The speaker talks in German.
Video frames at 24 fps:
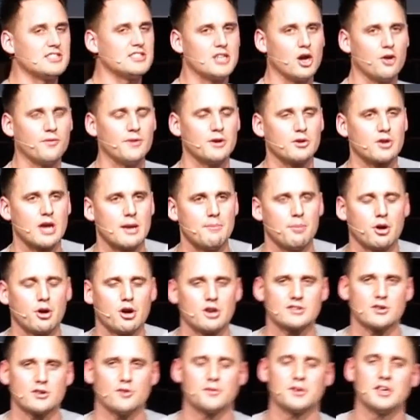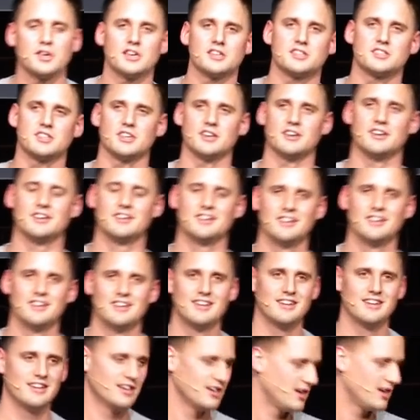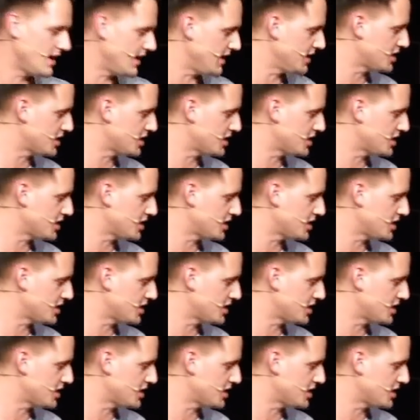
nicht auf, weil du keinen Bock hast auf Kirche. Ja,